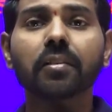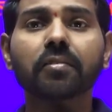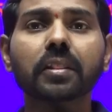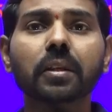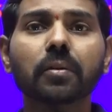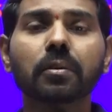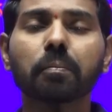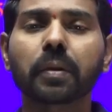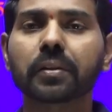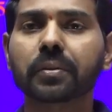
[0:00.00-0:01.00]
వితౌట్
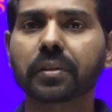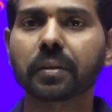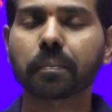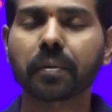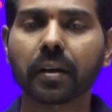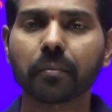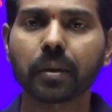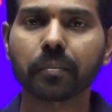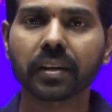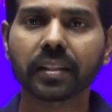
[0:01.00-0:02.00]
పెన్ తోటి
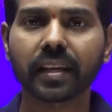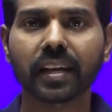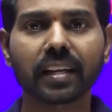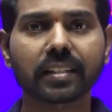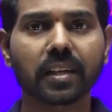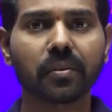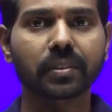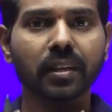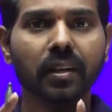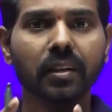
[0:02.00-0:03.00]
ప్రాబ్లం అనేది ఎలా సాల్వ్
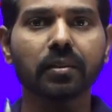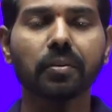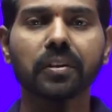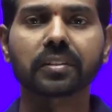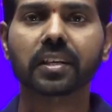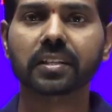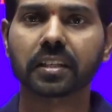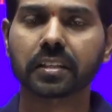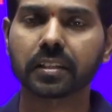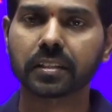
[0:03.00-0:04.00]
చేయాలని ఒక్కసారి
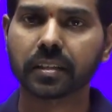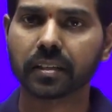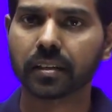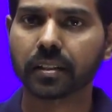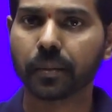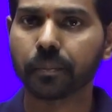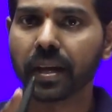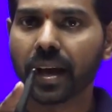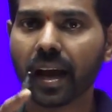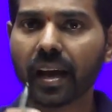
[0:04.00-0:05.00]
చెక్ చేసినట్లయితే
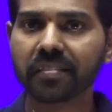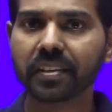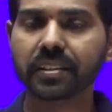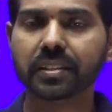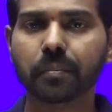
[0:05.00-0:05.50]
యావరేజ్కి